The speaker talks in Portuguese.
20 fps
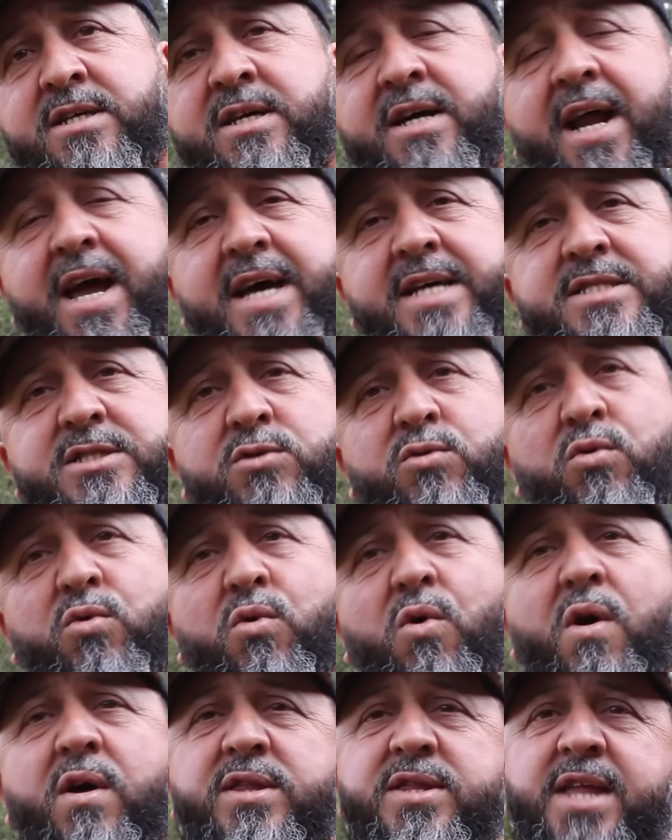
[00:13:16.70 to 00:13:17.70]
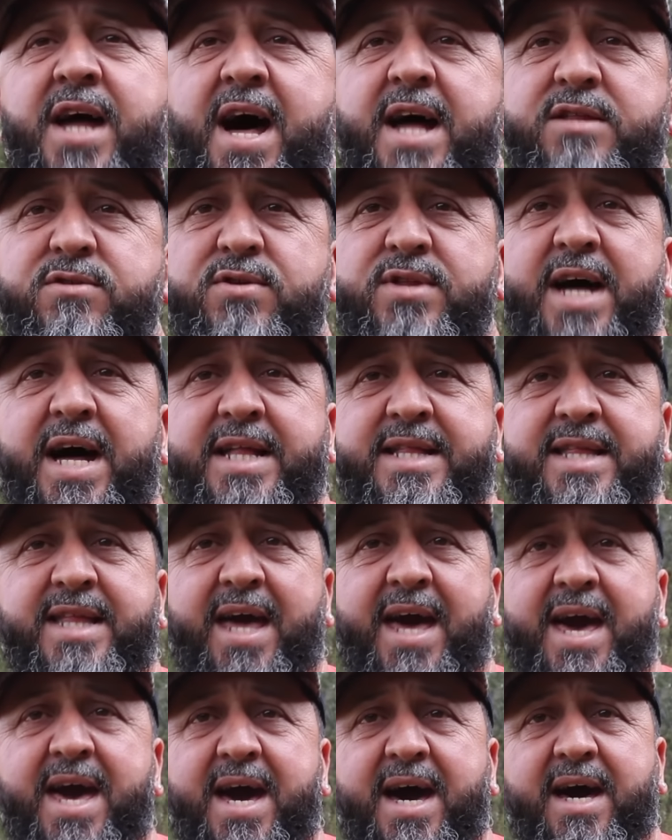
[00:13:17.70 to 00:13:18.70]
cresce com o contato da
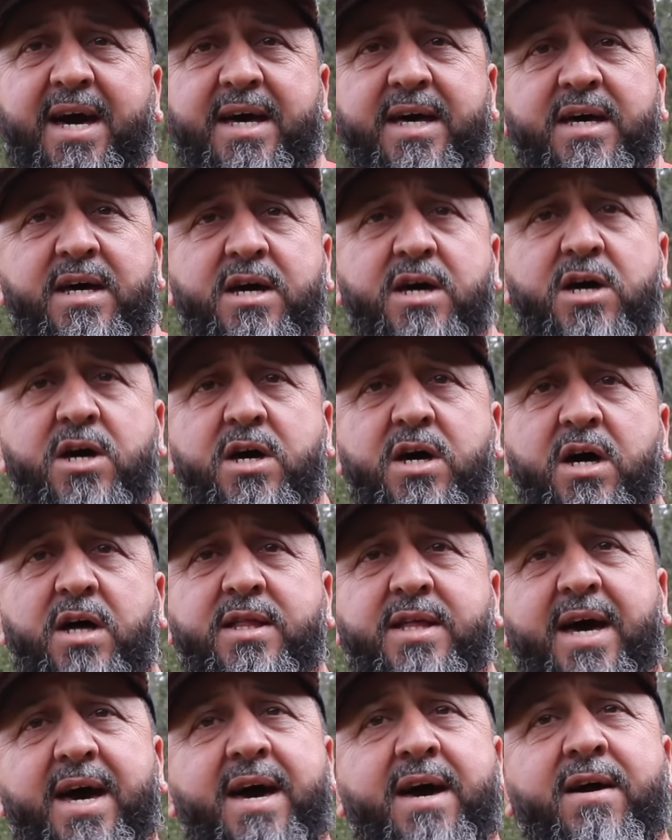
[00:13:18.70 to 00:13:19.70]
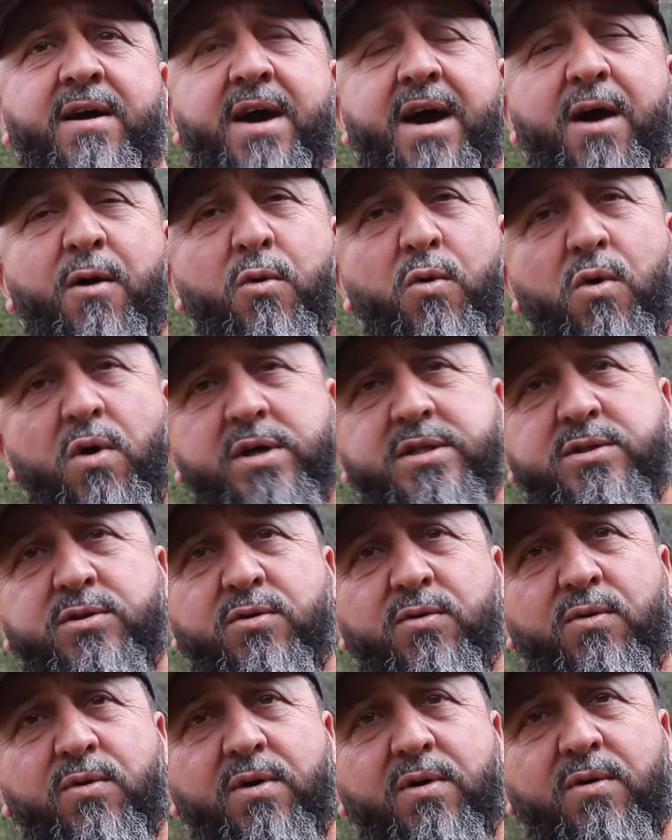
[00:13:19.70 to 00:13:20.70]
terra, né? É
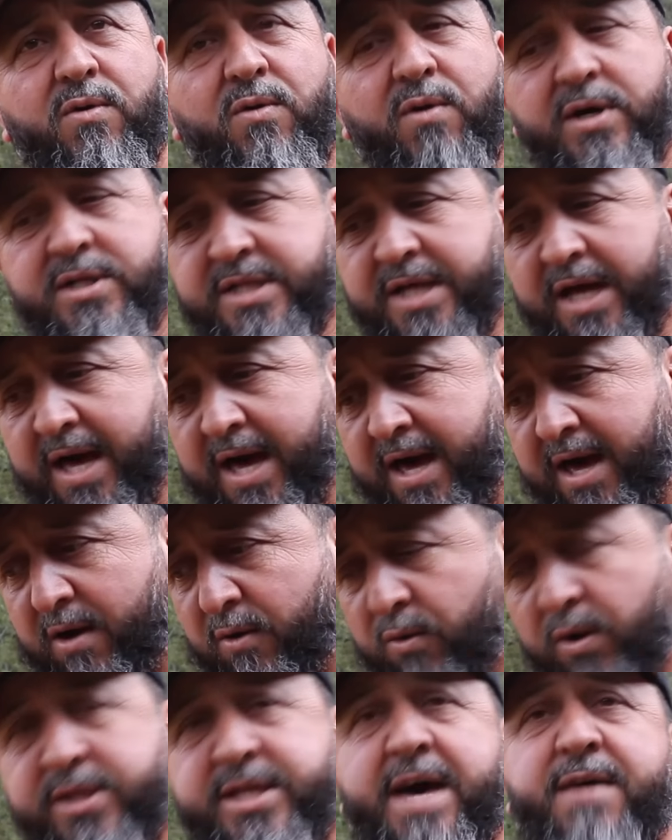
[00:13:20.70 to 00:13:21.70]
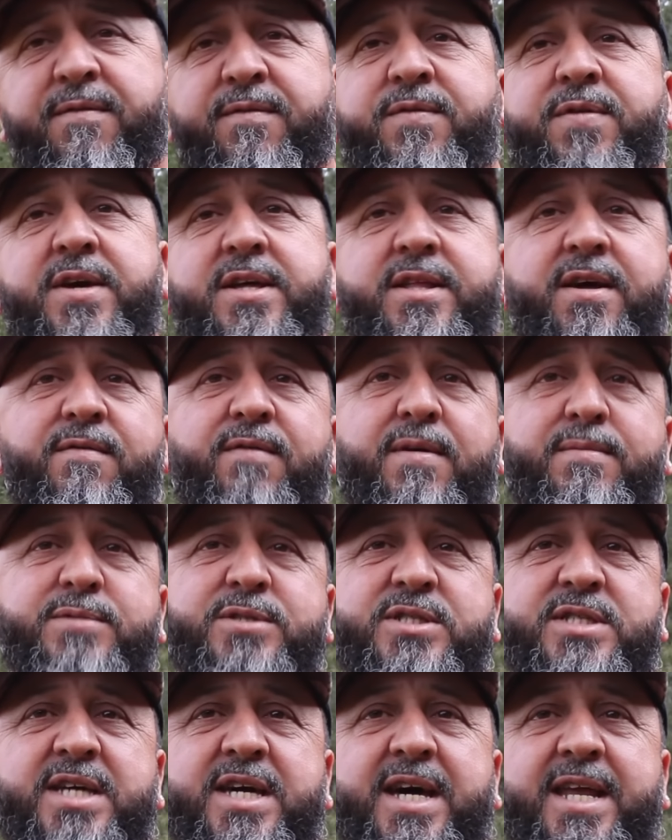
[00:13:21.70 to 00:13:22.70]
outro, outra, outra vida,
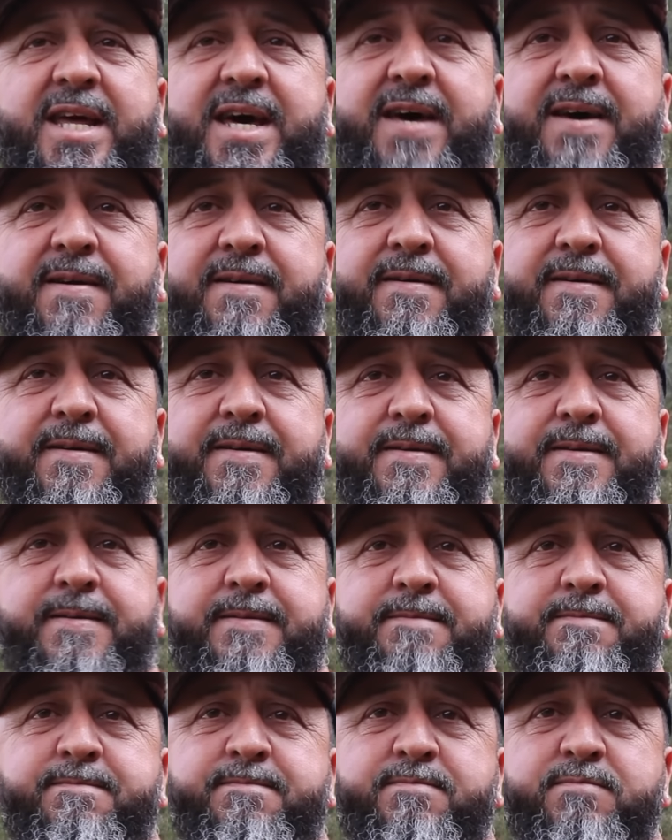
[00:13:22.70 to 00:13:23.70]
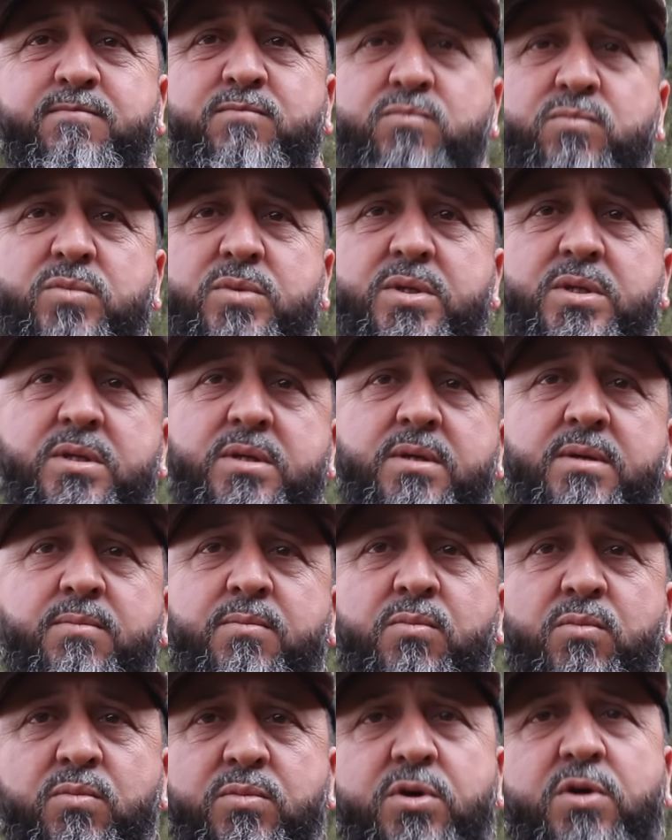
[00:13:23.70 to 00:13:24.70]
vamos dizer, né? Qualidade de vida mil vezes melhor,
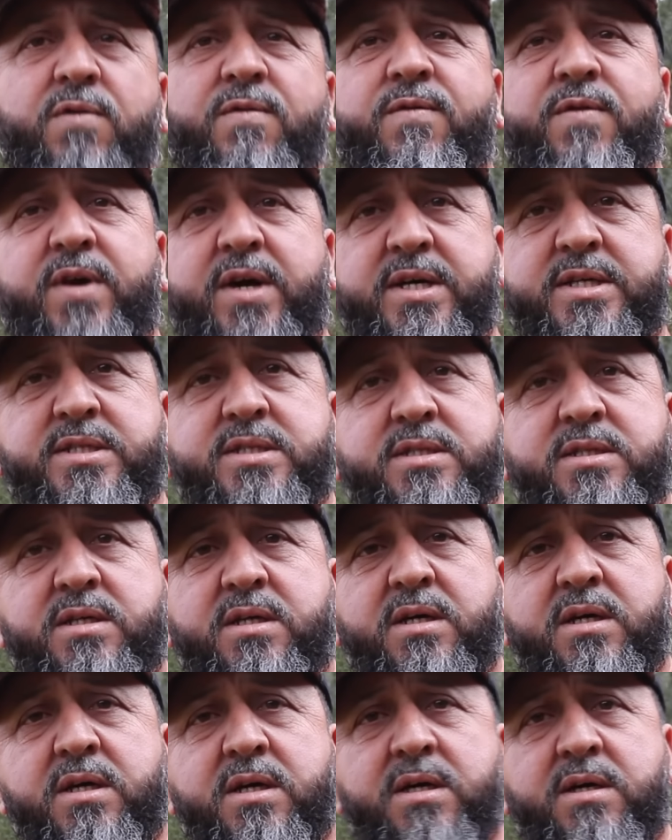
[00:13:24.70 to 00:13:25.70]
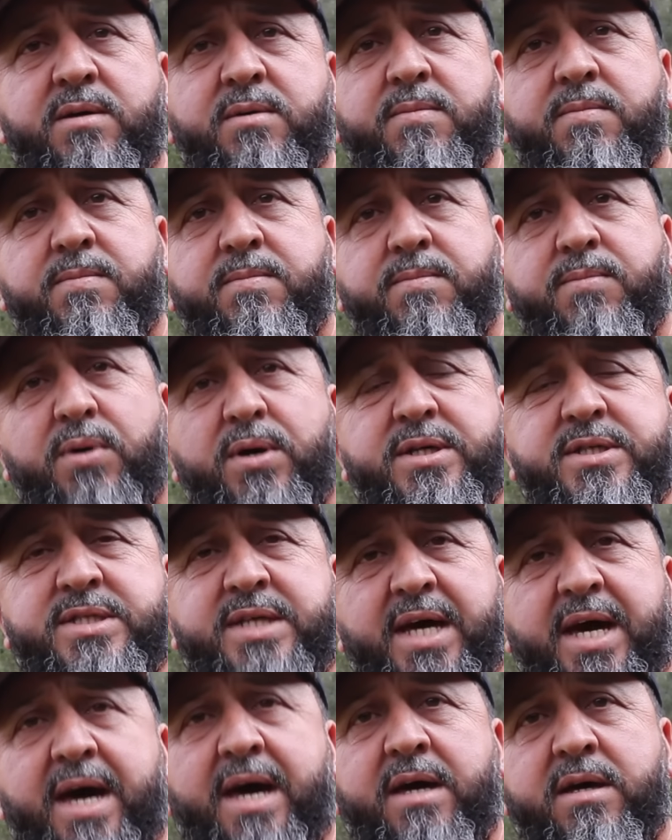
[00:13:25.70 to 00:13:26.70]
né? Mil Muito vezes. mais em conta tendo uma vida pois é,
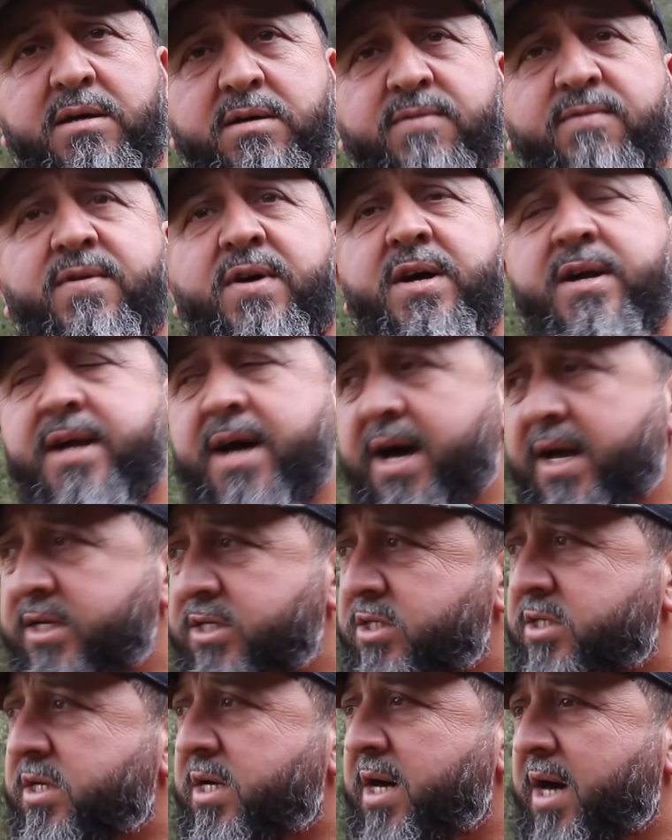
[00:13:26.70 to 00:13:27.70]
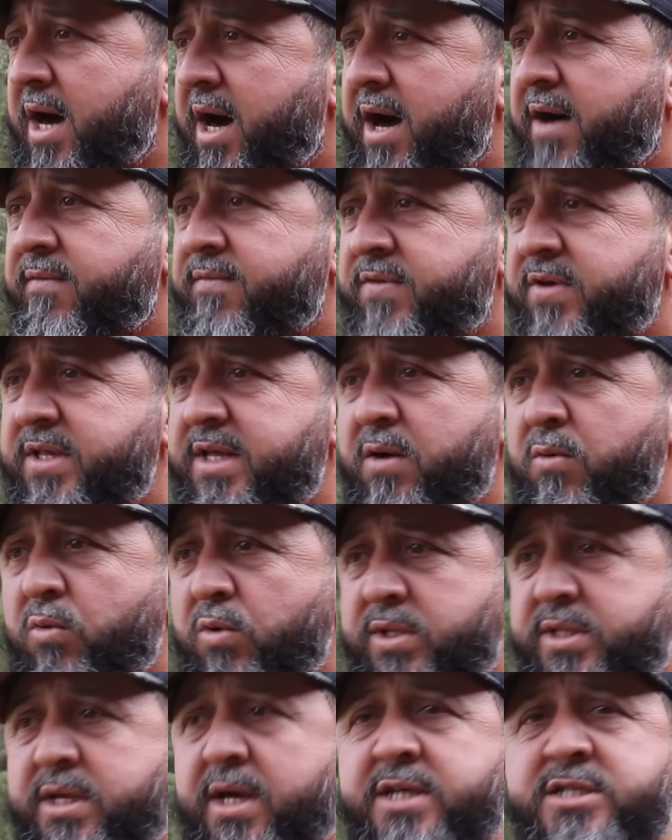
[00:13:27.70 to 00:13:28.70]
melhor, é, né? Verdade. A vida é
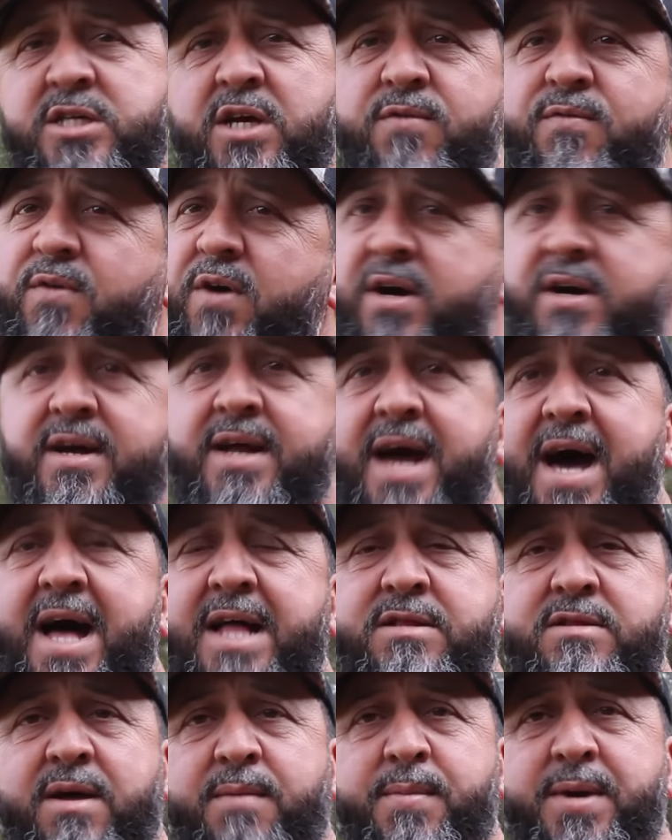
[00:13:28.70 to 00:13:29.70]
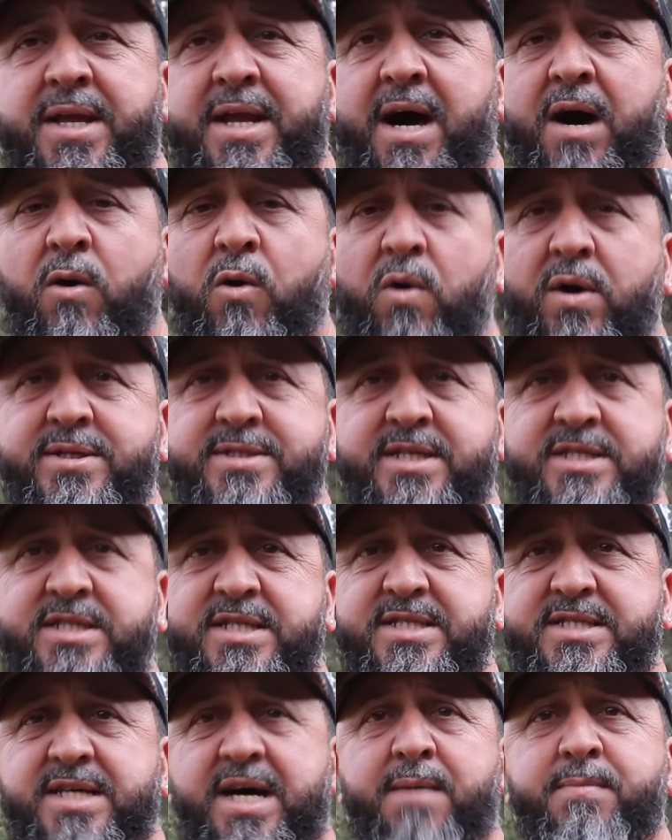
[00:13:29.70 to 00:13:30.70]
outra. A gente foi criado também na roça, a
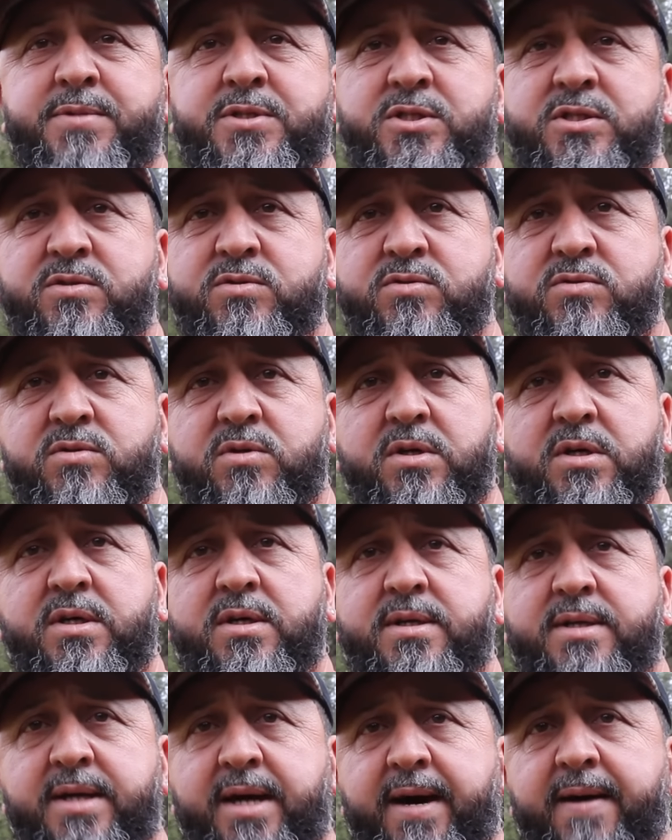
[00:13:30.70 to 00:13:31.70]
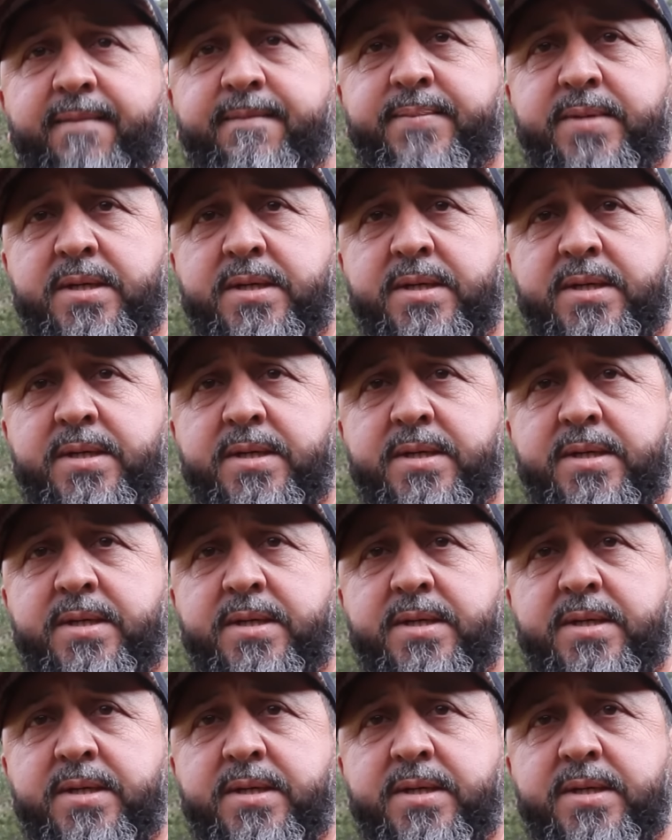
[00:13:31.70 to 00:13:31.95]
gente sabe disso, né?